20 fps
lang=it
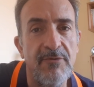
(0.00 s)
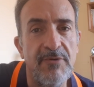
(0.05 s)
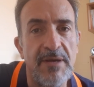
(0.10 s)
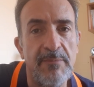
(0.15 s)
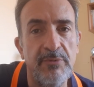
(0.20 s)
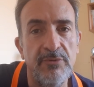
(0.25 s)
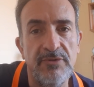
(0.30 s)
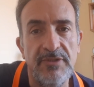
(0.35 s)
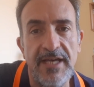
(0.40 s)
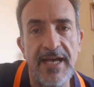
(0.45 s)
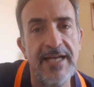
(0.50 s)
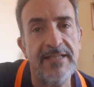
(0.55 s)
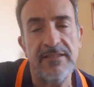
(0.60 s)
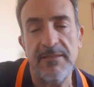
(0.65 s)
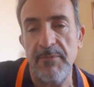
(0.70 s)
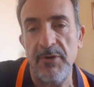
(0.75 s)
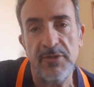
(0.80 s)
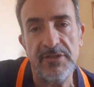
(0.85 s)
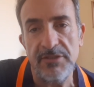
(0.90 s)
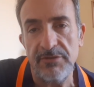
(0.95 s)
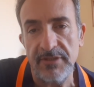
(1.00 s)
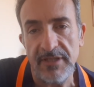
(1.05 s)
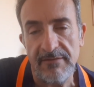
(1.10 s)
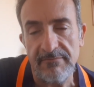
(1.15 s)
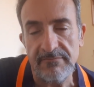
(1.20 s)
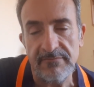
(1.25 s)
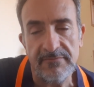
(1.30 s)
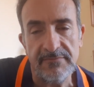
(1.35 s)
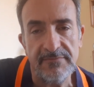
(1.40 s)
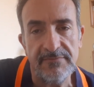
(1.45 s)
una puntata, ma lui ha detto che
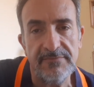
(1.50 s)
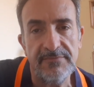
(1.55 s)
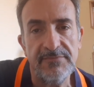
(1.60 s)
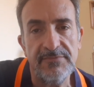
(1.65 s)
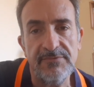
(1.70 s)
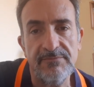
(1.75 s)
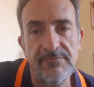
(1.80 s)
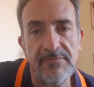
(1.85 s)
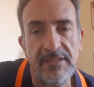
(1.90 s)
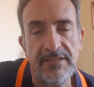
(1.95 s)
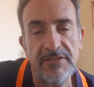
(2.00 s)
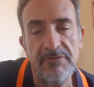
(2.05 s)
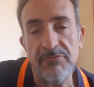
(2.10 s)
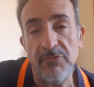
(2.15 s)
mh, mm,